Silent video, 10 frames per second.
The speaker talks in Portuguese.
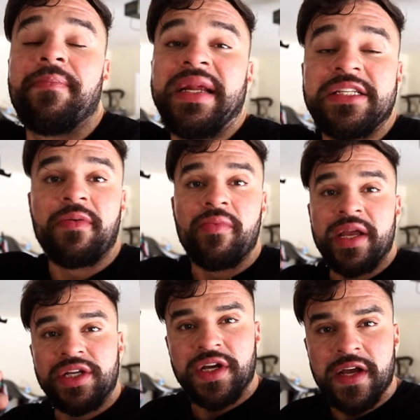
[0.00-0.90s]

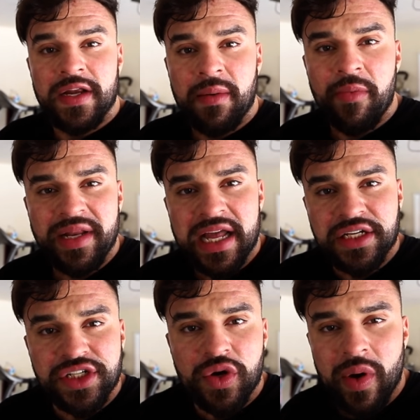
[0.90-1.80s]
principalmente na
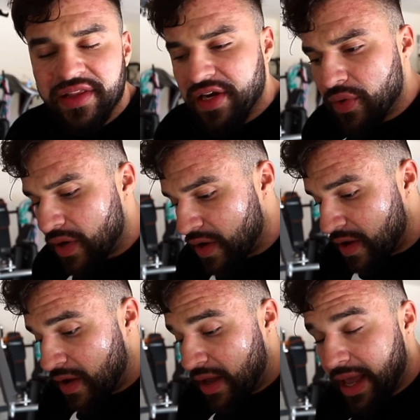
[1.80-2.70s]
mobilidade de quadril,
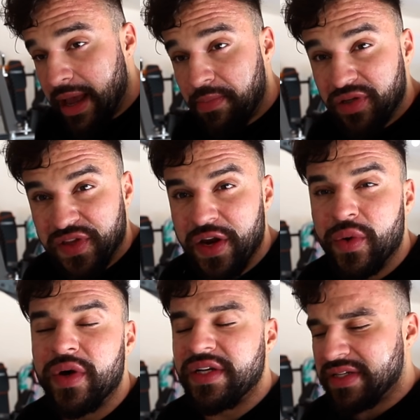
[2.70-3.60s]
é,
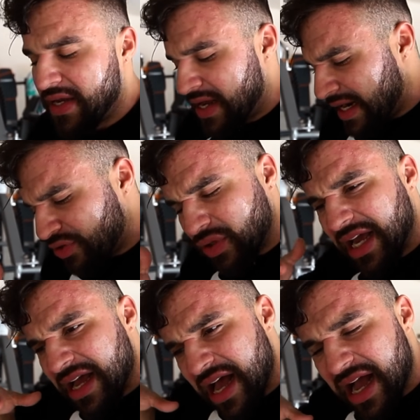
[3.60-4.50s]
posteriores, né? Toda
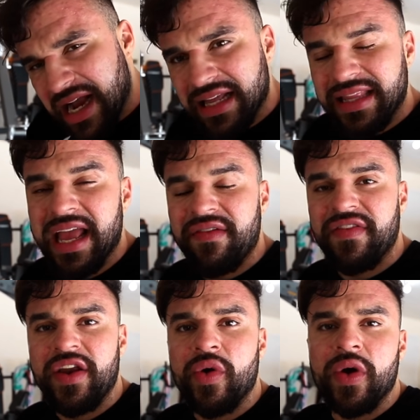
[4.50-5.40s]
a, a cadeia
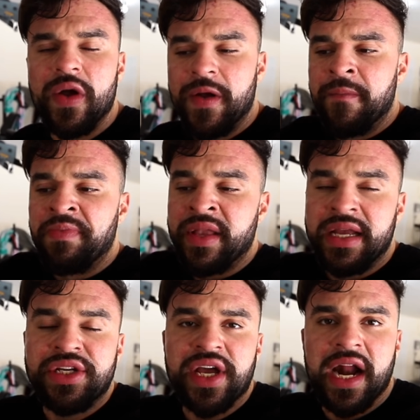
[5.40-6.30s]
inferior
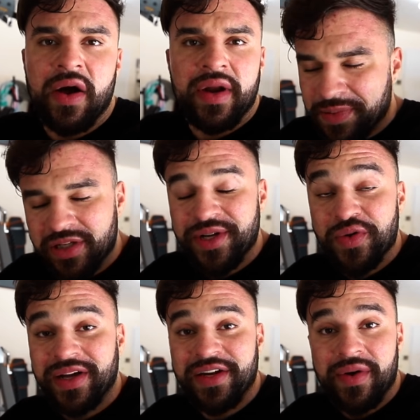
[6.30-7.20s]
em geral, né? Especialmente
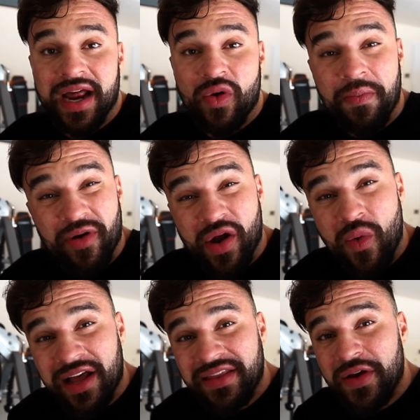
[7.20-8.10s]
quadril, cara. Porque
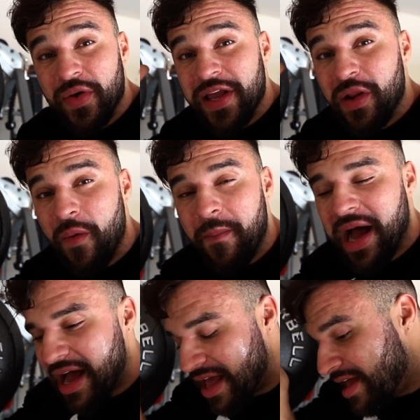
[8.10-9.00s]
quadril e
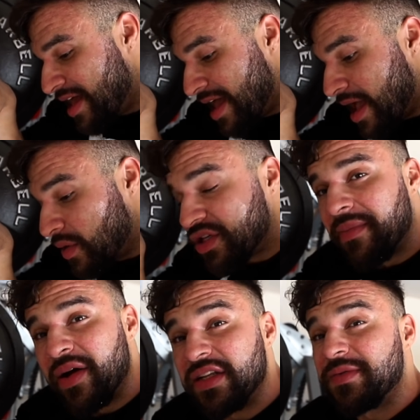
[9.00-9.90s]
lombar é onde a
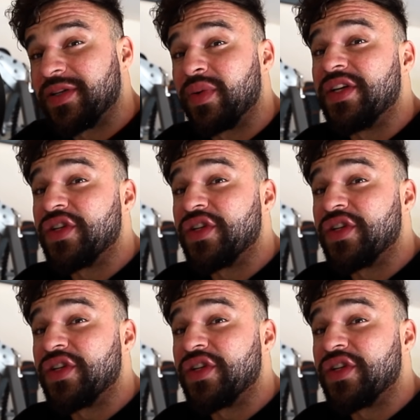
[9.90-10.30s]
maioria das pessoas